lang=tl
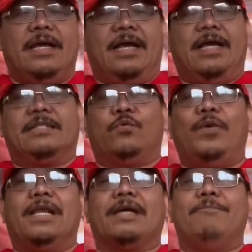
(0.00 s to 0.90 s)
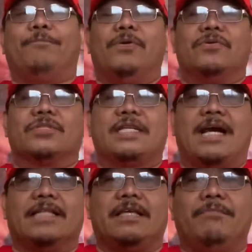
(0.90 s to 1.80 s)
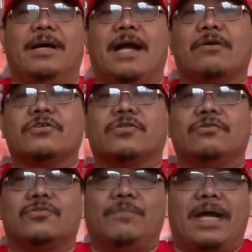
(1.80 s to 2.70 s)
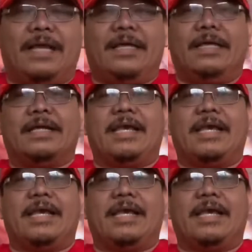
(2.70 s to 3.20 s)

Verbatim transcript: at welcome po sa ating mga gustong sumali.